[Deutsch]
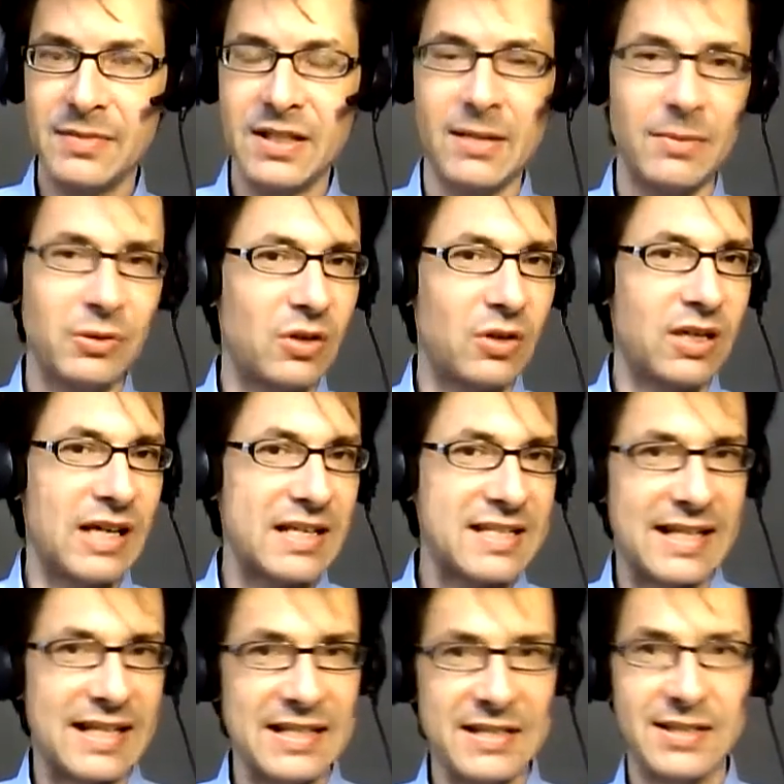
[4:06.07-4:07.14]
ich habe auch noch
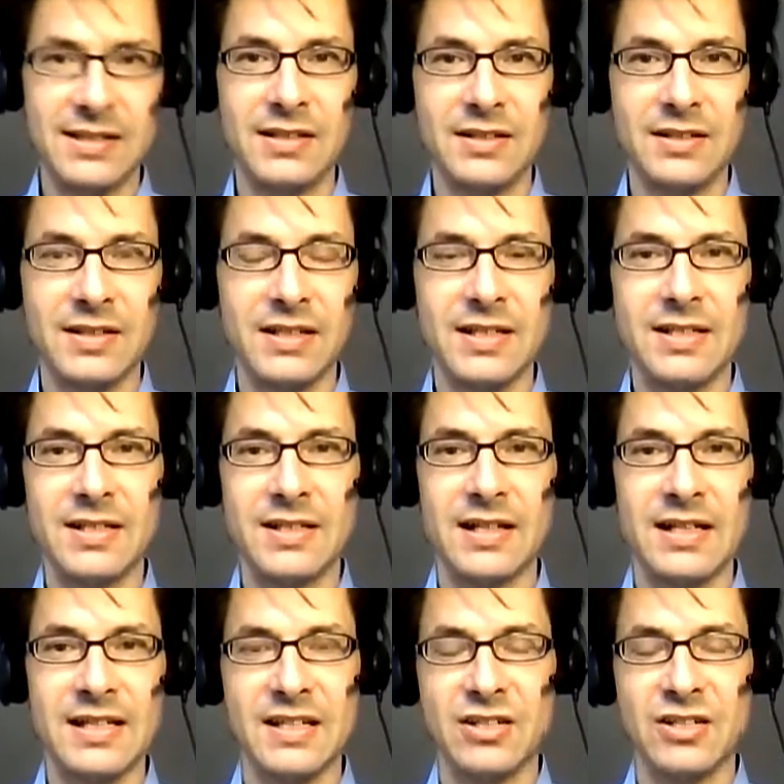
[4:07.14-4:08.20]
ganz andere Interessen,
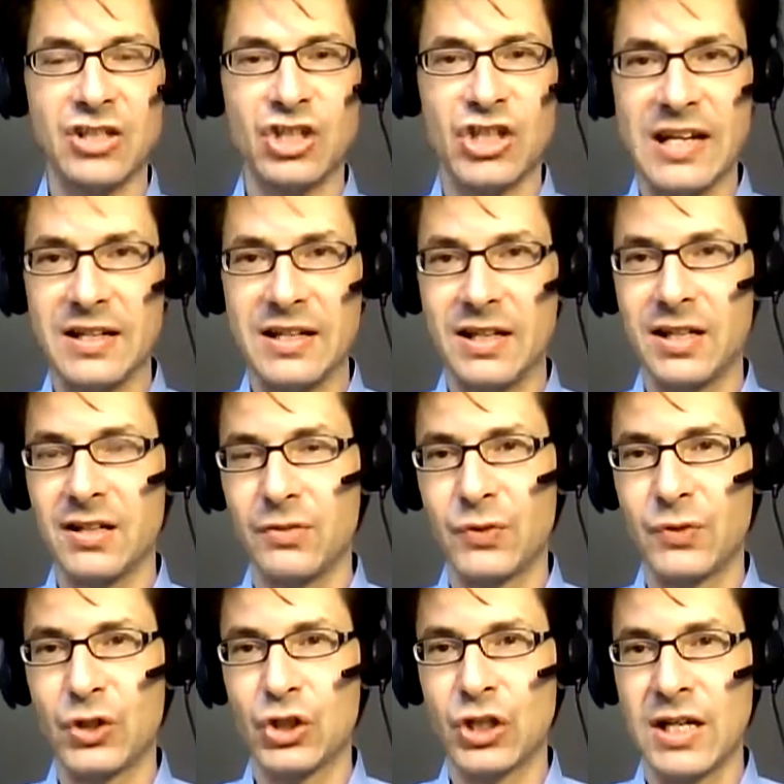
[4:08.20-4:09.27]
als jetzt ständig
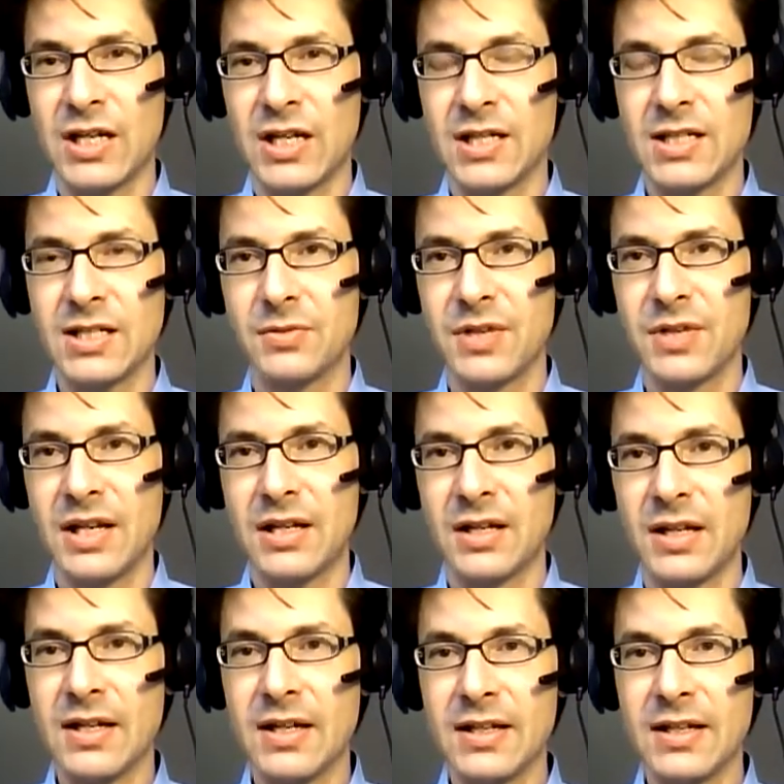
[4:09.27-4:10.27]
auf die Straße zu gehen.